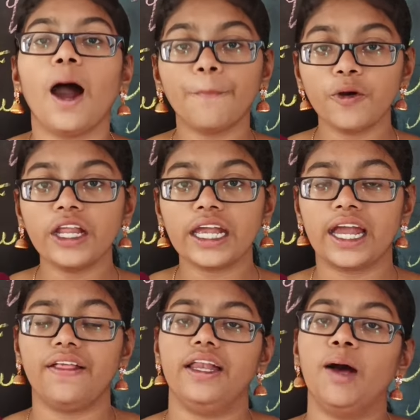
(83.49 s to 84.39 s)
அப்போ
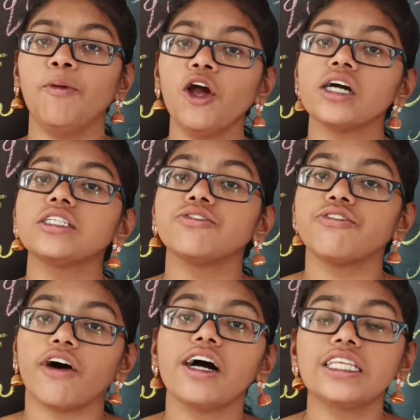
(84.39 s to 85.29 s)
நீங்கள் அந்த டபிள்யூஹெச்
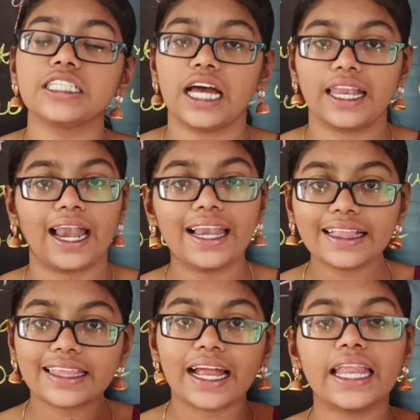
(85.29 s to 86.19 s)
வேர்ட்ஸை நல்லா
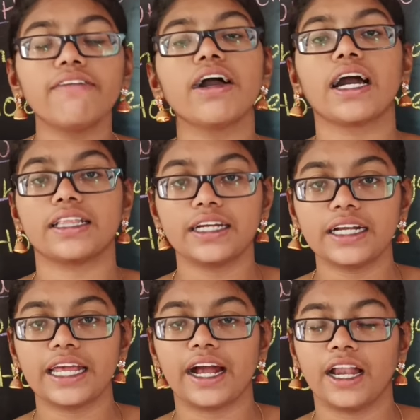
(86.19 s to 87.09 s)
தெளிவாக
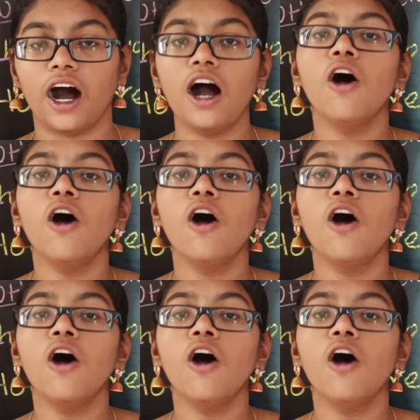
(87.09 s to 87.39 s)
கற்றுக்கிட்டிங்கன்னா